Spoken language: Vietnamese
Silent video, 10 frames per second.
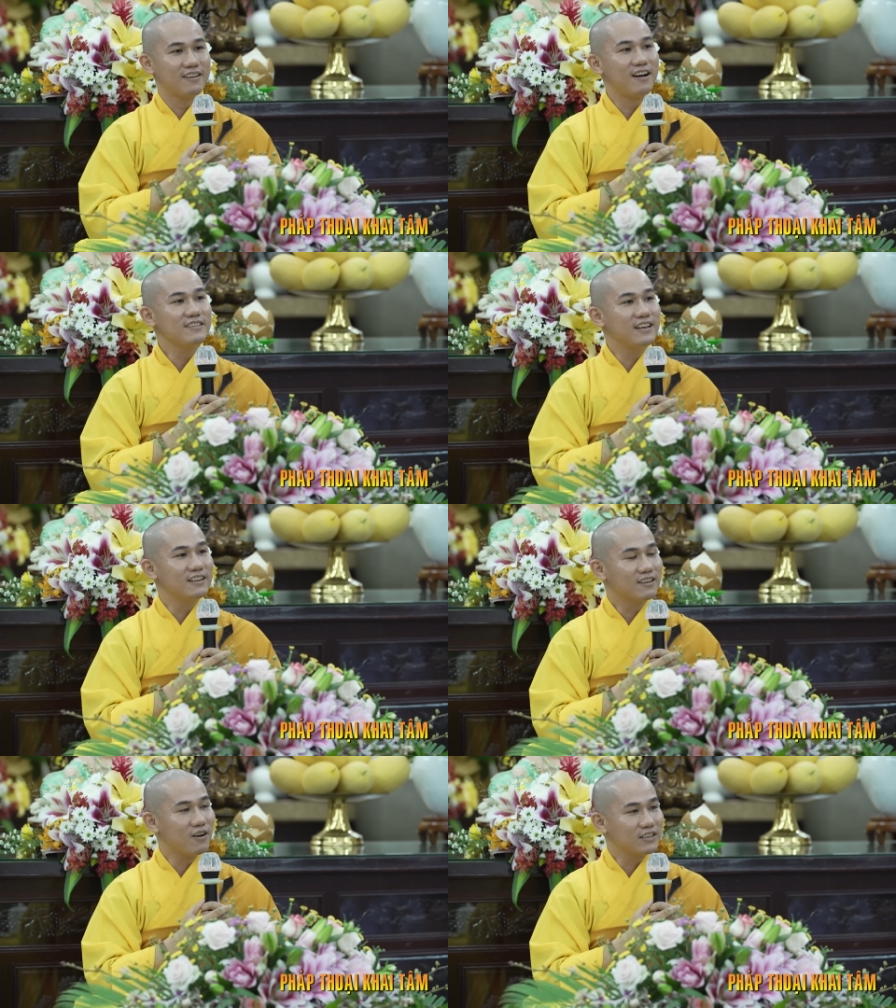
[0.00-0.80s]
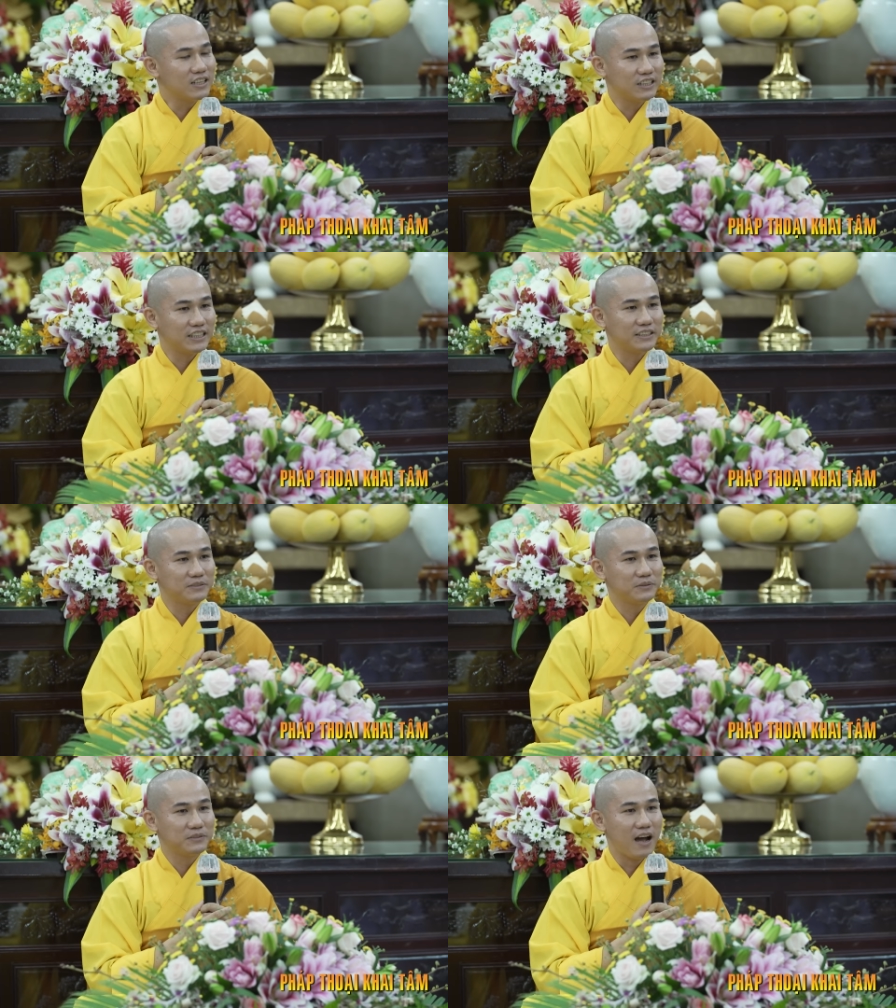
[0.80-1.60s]
có những con người
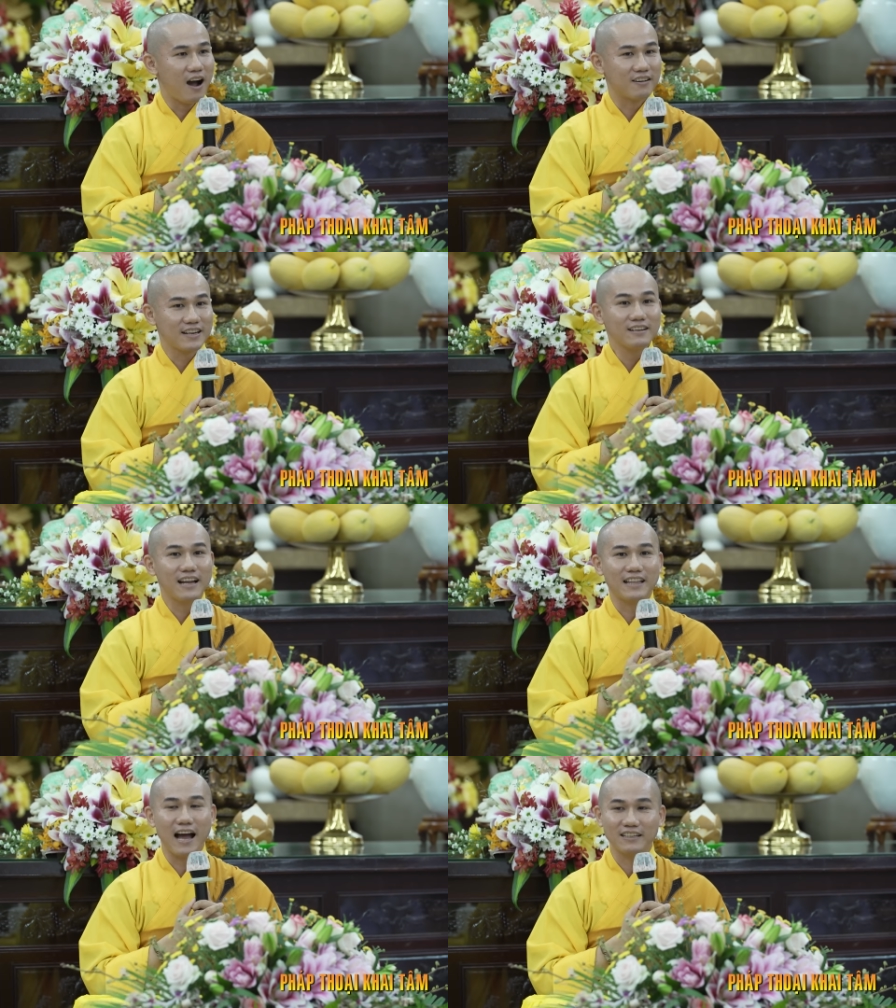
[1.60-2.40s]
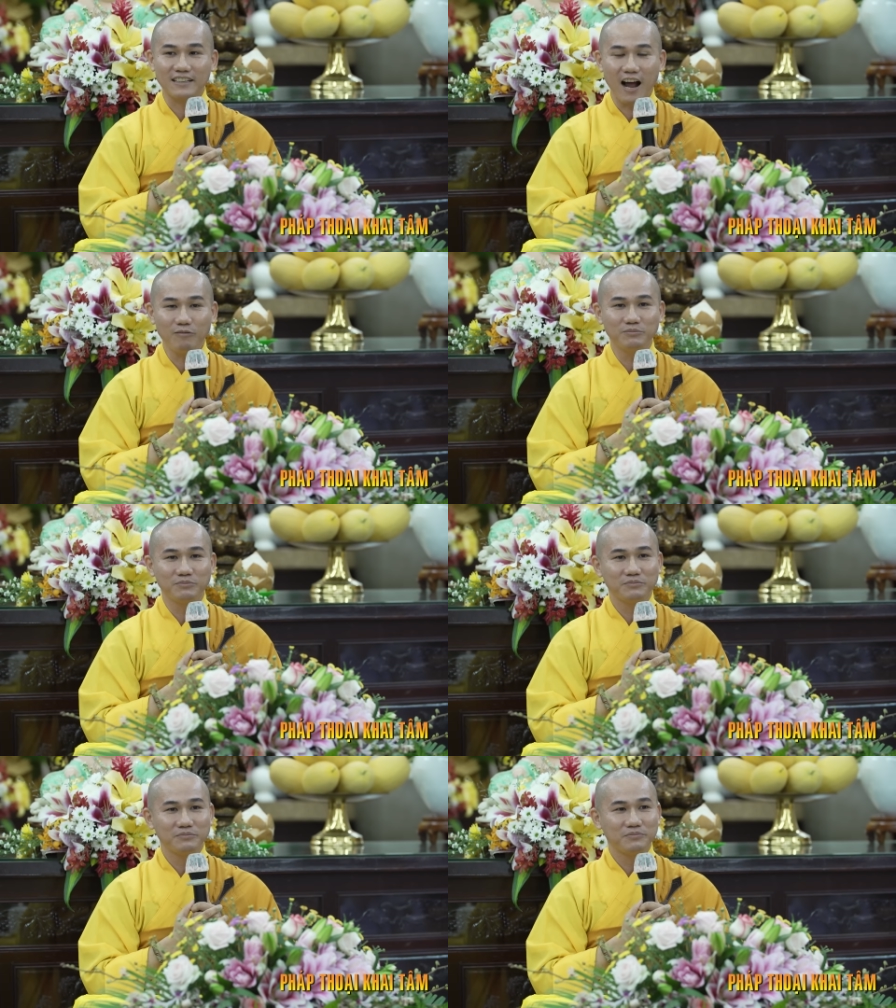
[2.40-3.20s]
họ rất là thành
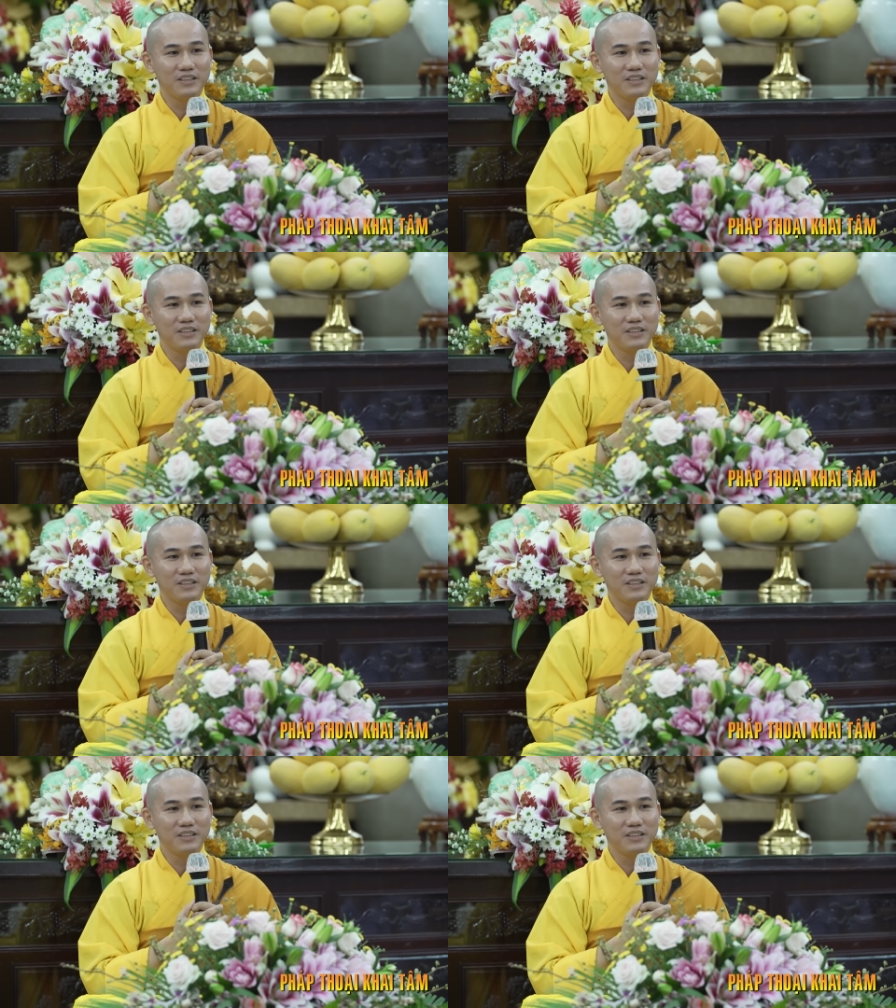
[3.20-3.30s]
công,